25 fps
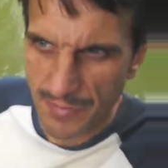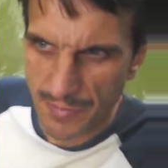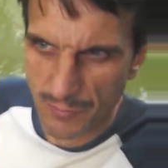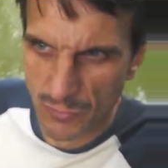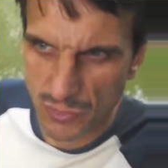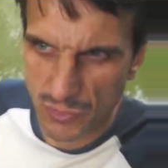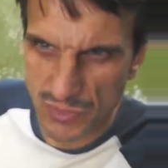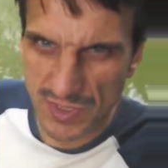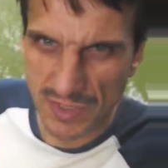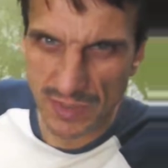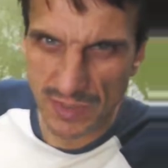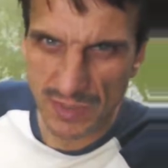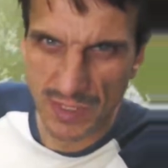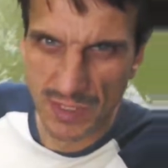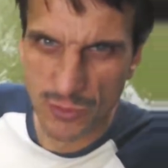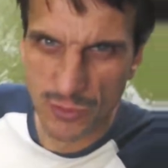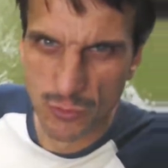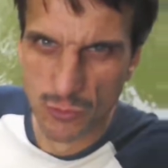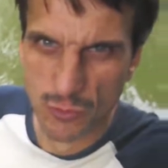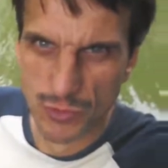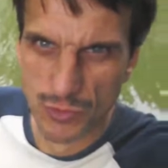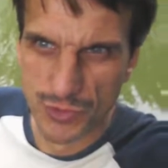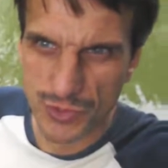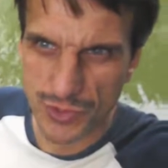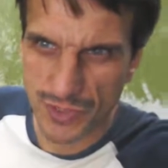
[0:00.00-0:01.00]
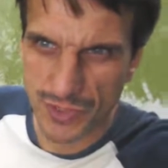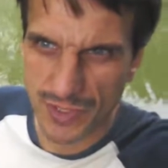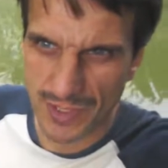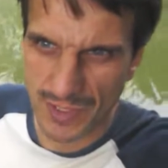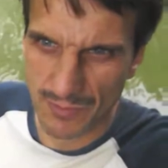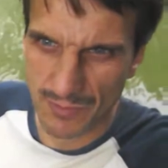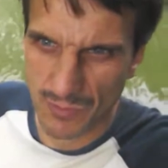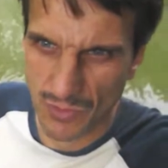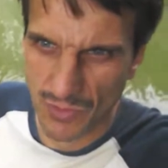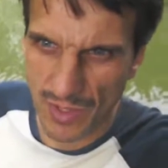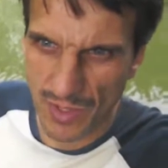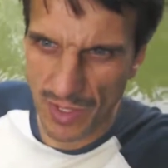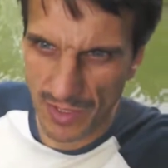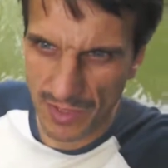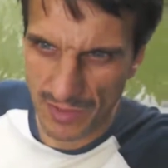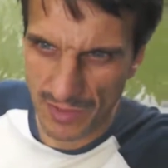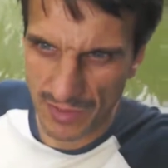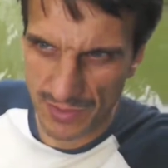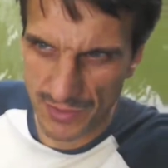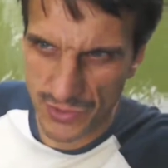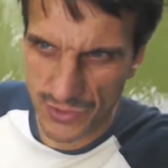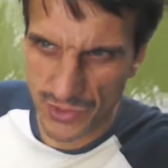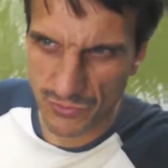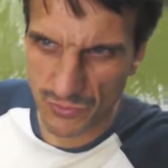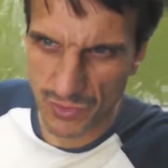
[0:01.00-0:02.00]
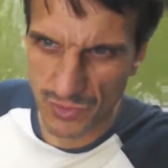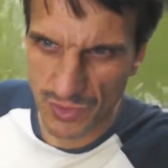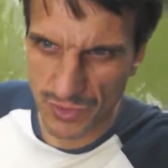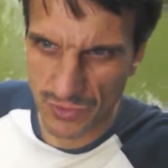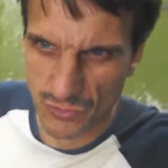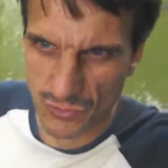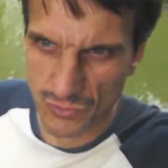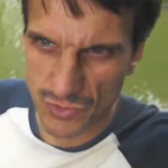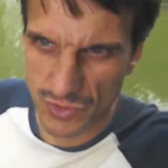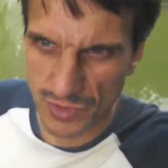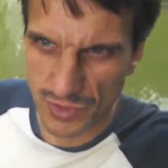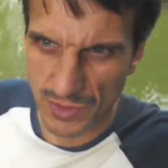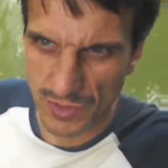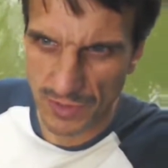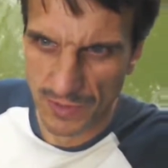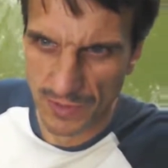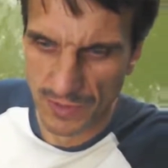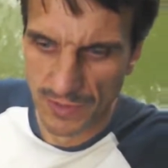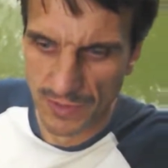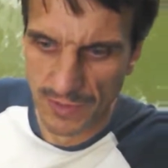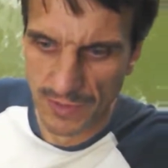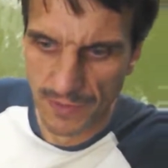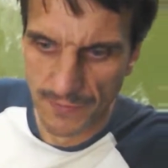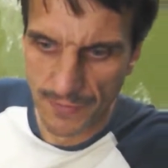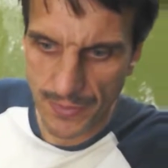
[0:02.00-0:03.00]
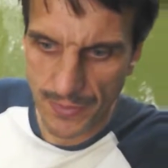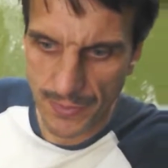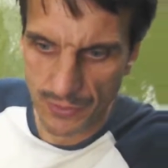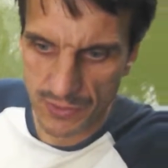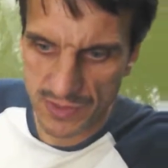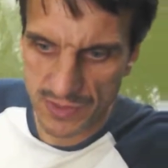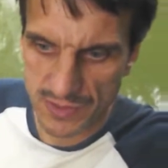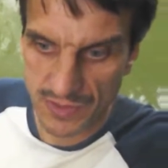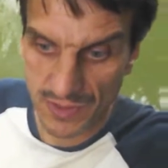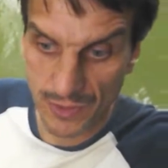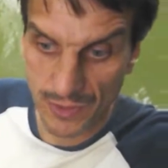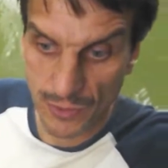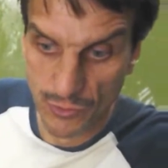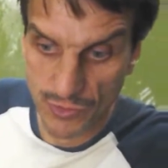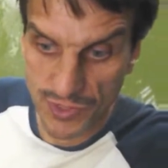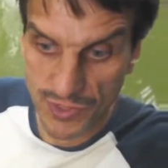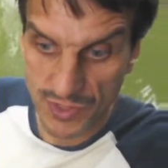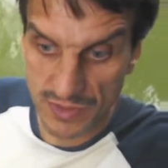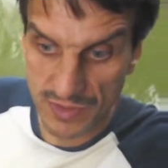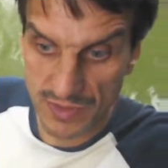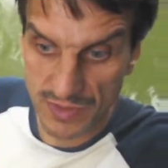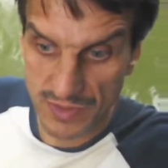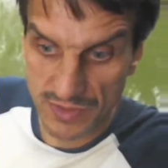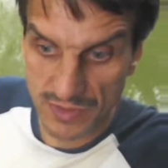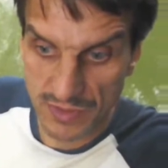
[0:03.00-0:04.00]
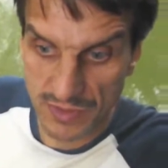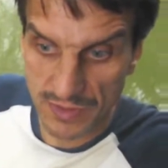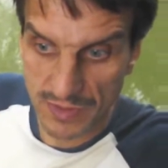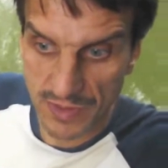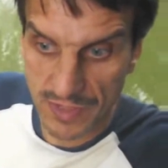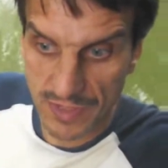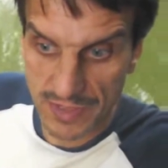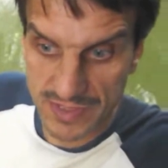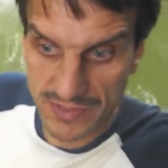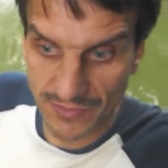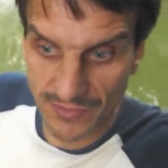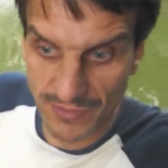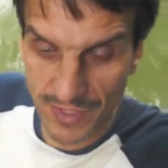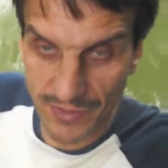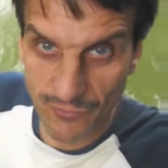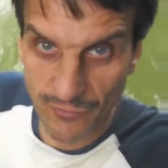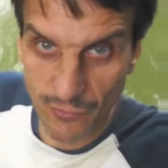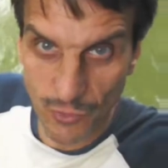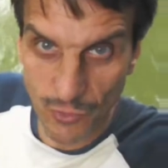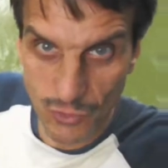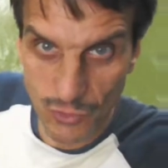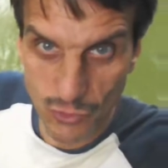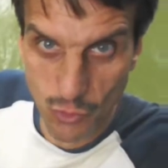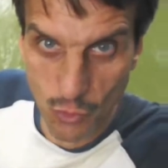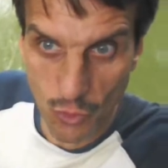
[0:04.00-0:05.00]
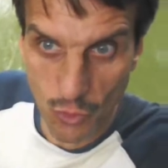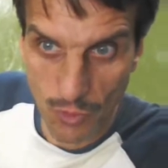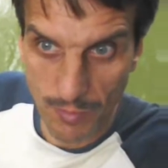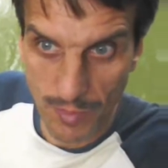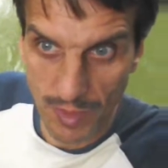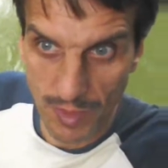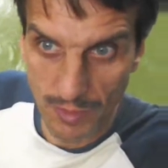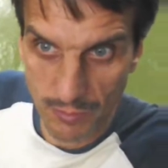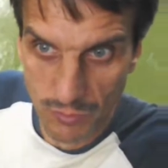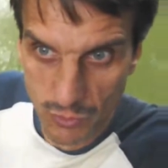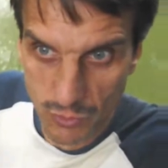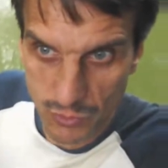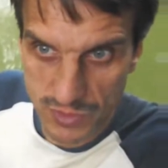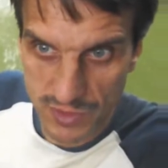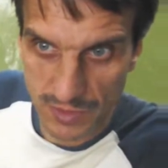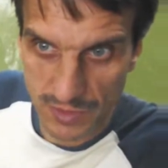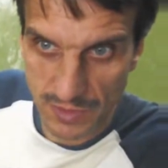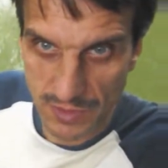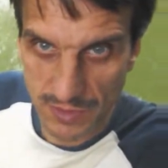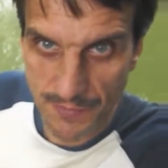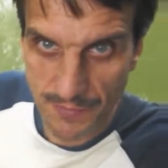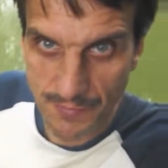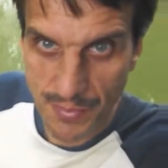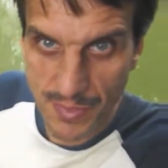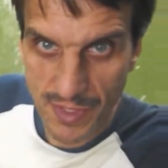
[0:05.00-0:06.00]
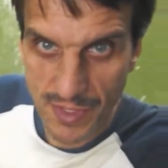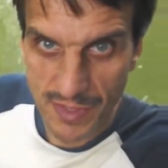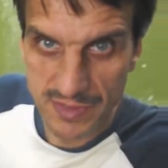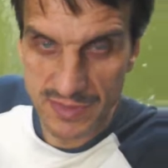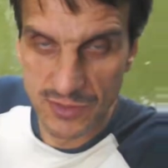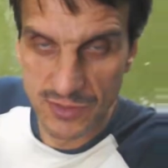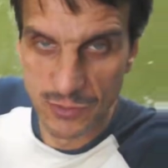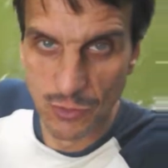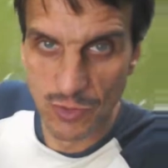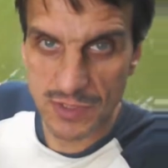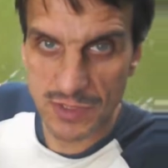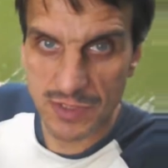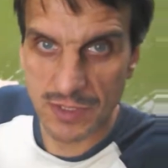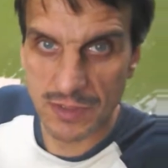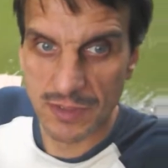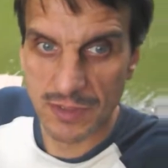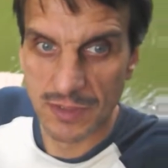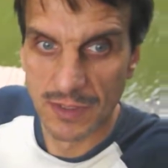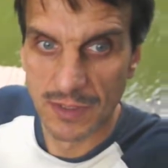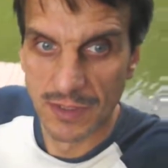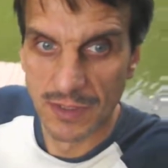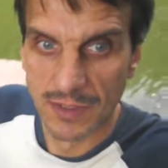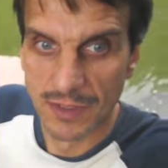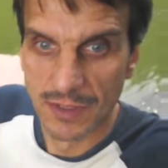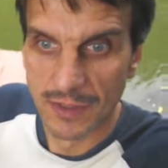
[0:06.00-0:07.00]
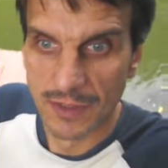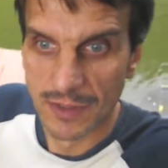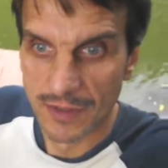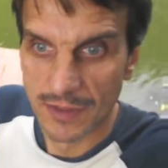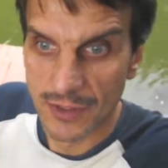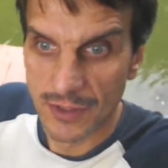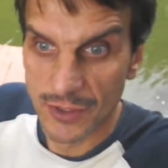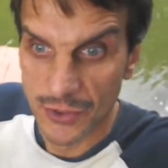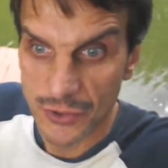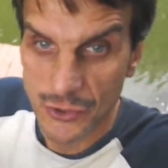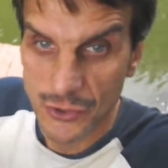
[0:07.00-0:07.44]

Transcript: мусорной кучи, никому нахрен ничего не нужно. То есть люди от своего дома мусор сносят к